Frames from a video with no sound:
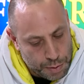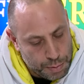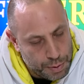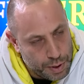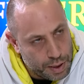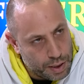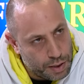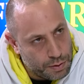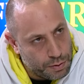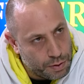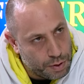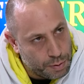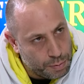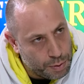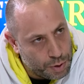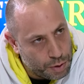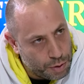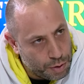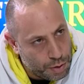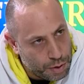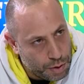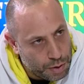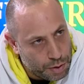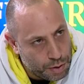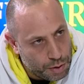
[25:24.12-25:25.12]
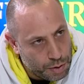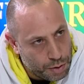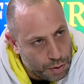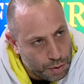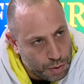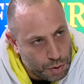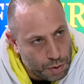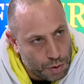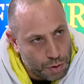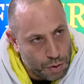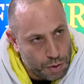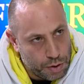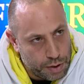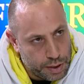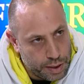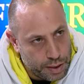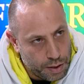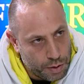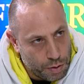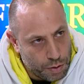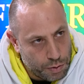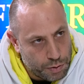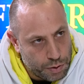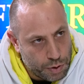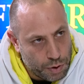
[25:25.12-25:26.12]
1-0 bitiyor. O golde
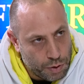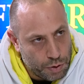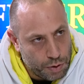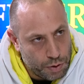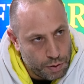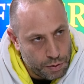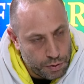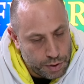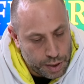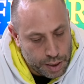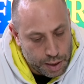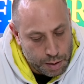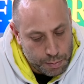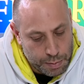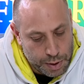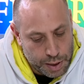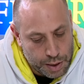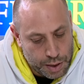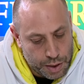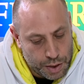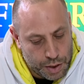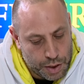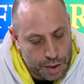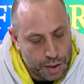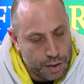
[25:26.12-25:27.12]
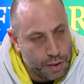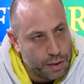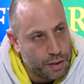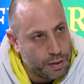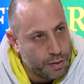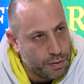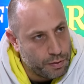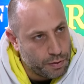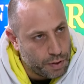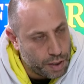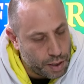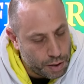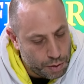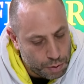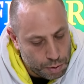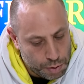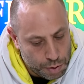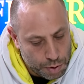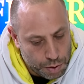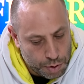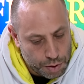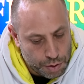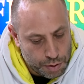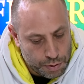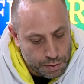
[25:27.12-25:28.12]
o faul verilmediği için var
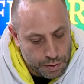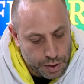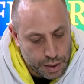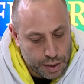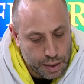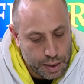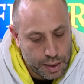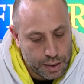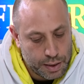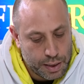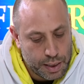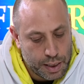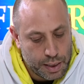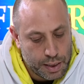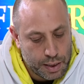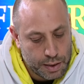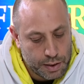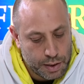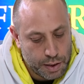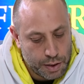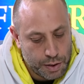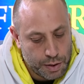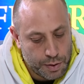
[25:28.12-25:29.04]
oluyor. Ve muhtemelen Galatasaray Avrupa